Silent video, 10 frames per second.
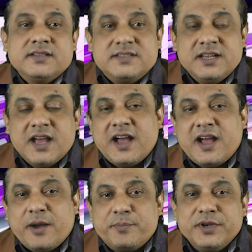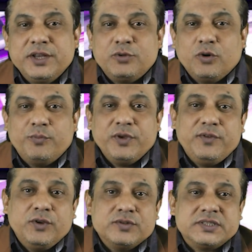जी हाँ अपनी दो
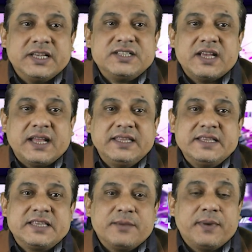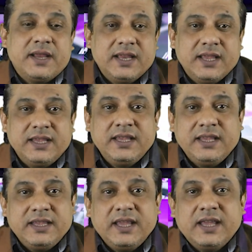बीवियों से शादी से पहले ही
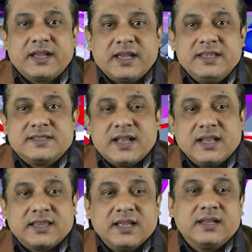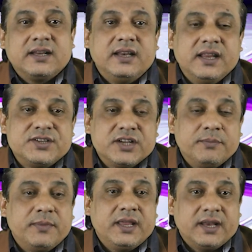ये कई साल तक रिलेशन
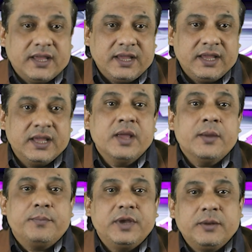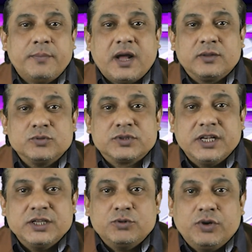में रहे फिर बात
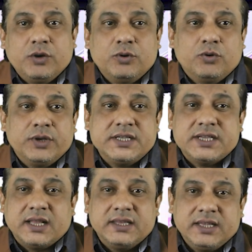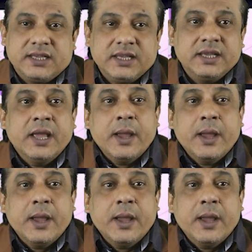उसके जो है उन्होंने शादी की